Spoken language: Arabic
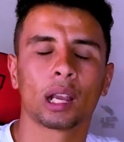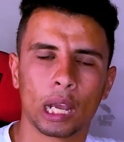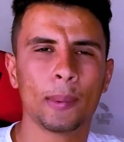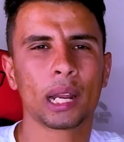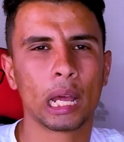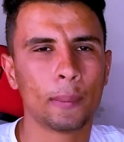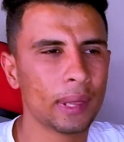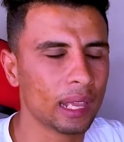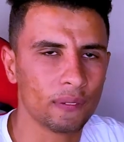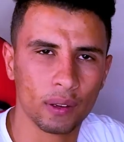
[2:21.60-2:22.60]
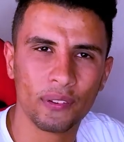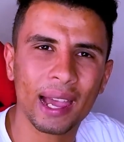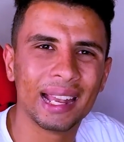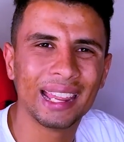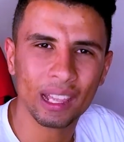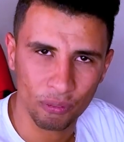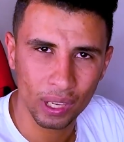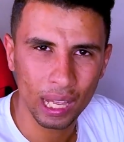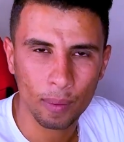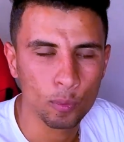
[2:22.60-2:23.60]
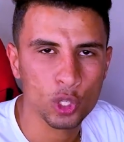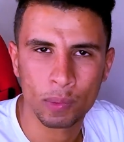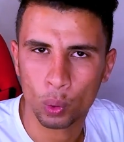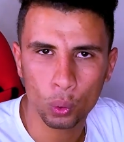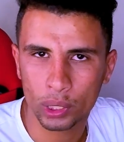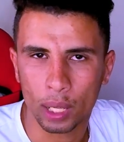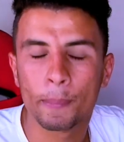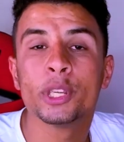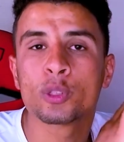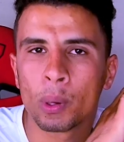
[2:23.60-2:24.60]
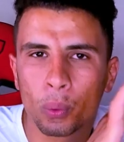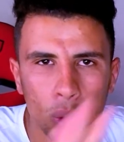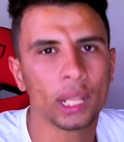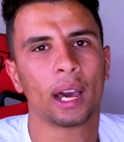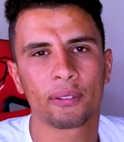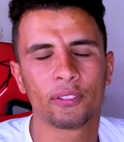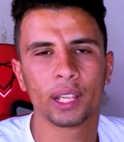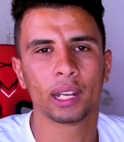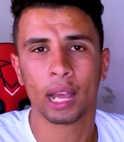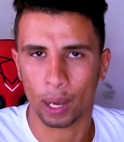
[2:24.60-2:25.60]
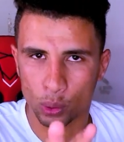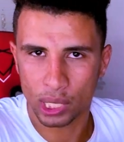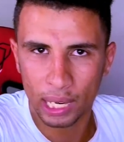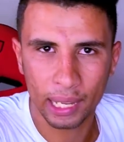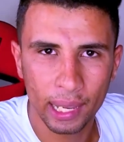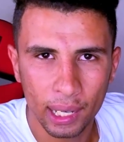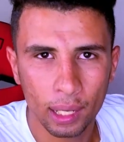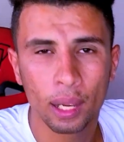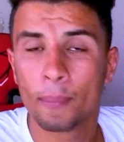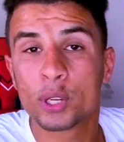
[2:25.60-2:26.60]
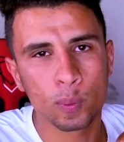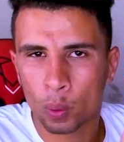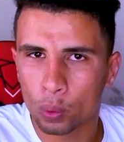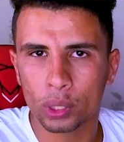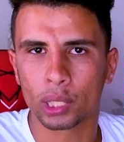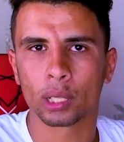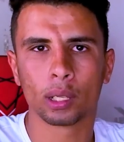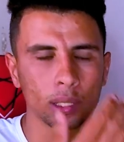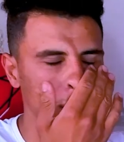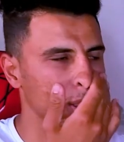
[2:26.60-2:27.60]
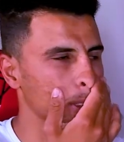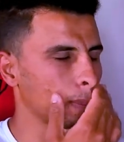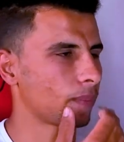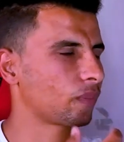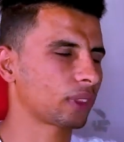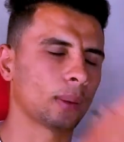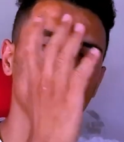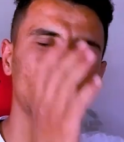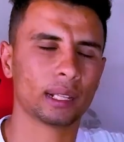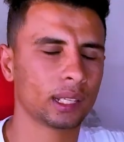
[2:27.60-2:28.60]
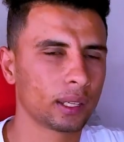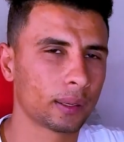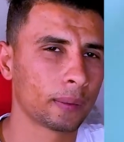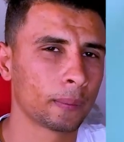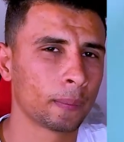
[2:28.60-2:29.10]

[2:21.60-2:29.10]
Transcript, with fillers: كاميرا اماميه في الفئه اللي هي فيها مش موجوده مش موجوده حرفيا اوصل لك اجي لك مش موجوده طب وبعدين